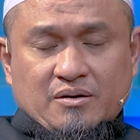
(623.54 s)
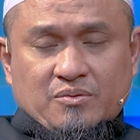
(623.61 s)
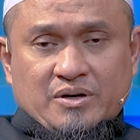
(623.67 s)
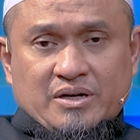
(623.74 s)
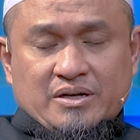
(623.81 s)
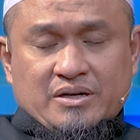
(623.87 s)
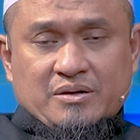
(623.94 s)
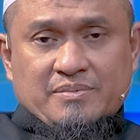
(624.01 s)

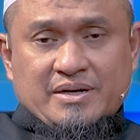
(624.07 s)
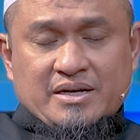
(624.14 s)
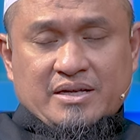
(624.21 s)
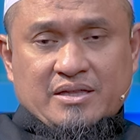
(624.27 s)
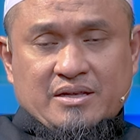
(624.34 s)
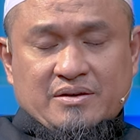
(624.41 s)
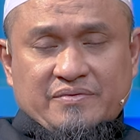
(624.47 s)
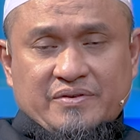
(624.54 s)
Walaqad
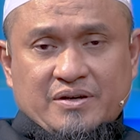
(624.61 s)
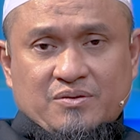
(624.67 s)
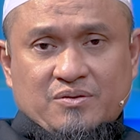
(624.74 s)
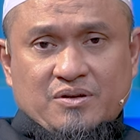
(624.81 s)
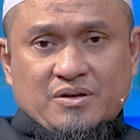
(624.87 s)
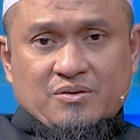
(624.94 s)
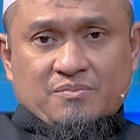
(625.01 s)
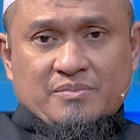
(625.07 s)
ba'atna fi
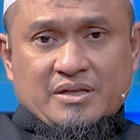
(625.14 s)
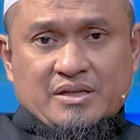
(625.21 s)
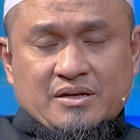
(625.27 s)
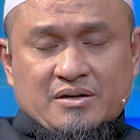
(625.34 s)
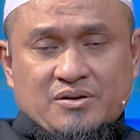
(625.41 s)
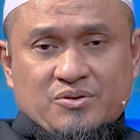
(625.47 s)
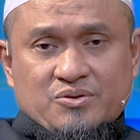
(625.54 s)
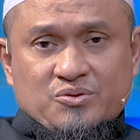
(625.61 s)
kulli
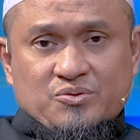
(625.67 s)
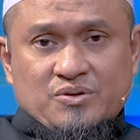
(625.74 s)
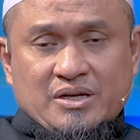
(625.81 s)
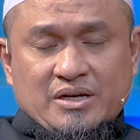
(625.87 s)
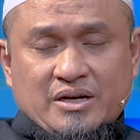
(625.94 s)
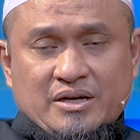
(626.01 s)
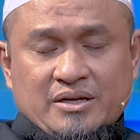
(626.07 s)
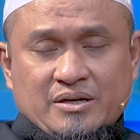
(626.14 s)
ummatin
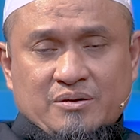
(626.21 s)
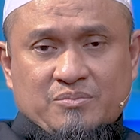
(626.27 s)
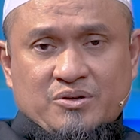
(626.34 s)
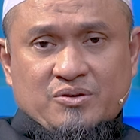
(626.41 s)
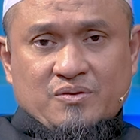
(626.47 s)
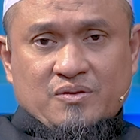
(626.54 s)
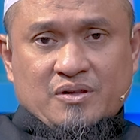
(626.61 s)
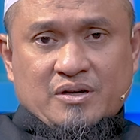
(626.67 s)
rasula an
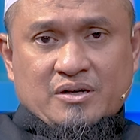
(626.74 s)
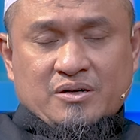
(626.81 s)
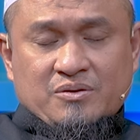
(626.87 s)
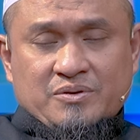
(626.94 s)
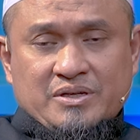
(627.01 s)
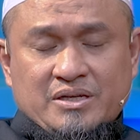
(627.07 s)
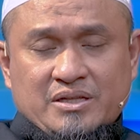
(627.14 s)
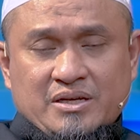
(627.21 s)
ya'budullaha
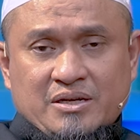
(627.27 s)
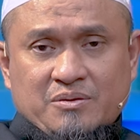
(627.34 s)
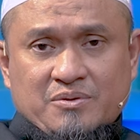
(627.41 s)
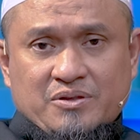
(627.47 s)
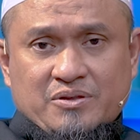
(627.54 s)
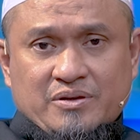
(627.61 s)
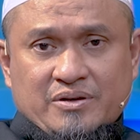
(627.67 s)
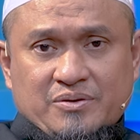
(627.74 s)
wa
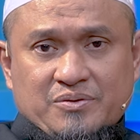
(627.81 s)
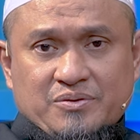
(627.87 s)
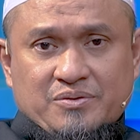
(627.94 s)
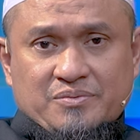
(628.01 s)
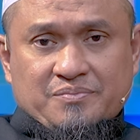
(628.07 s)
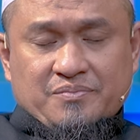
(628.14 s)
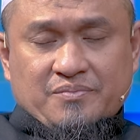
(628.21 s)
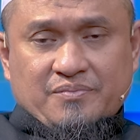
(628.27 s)
tagut.
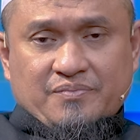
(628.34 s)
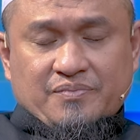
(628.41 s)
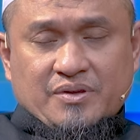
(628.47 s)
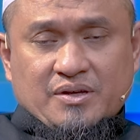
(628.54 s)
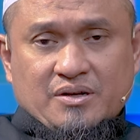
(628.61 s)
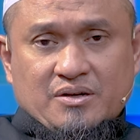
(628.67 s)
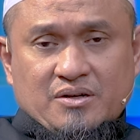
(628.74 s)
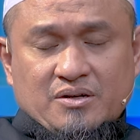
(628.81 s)

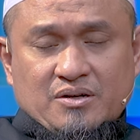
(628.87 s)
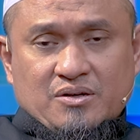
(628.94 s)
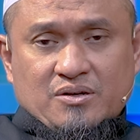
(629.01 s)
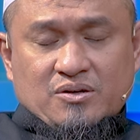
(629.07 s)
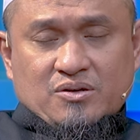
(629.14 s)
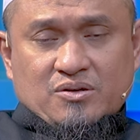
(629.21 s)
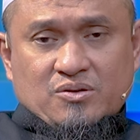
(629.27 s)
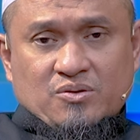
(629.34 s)

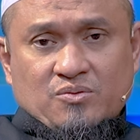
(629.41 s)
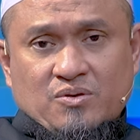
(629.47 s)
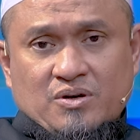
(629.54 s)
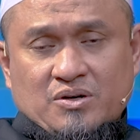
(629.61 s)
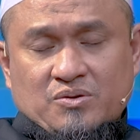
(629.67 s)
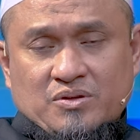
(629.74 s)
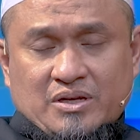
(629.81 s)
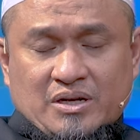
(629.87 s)
Sungguh
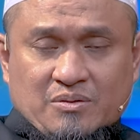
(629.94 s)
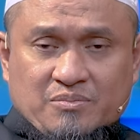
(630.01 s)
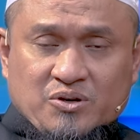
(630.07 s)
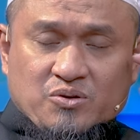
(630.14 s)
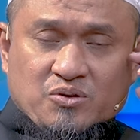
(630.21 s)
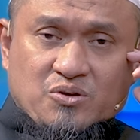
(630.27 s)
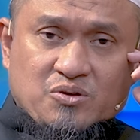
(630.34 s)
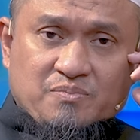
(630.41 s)
aku telah
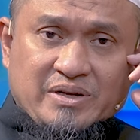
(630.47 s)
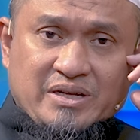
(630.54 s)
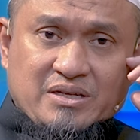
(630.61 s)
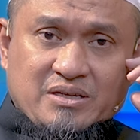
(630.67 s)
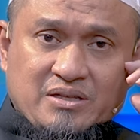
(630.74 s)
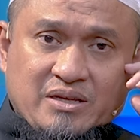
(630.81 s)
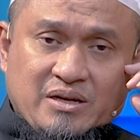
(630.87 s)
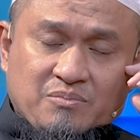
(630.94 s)
mengutus pada
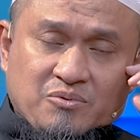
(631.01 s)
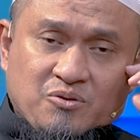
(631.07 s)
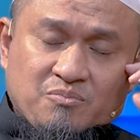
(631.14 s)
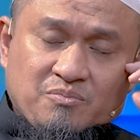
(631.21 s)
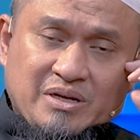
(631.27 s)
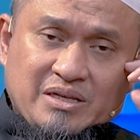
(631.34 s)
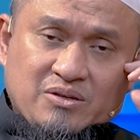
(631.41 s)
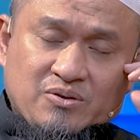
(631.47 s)
setiap
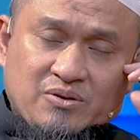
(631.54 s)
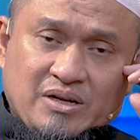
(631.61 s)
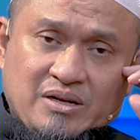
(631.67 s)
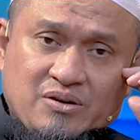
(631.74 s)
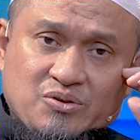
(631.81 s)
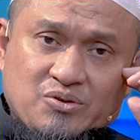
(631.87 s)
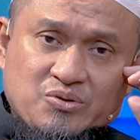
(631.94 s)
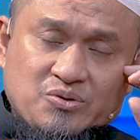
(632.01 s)
umat
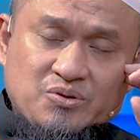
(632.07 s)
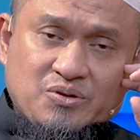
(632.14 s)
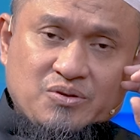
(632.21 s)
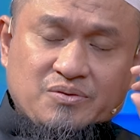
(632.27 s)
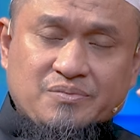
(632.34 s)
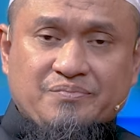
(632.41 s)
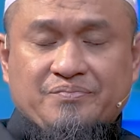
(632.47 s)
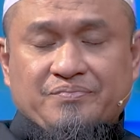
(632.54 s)
seorang
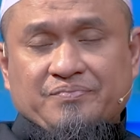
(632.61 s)
rasul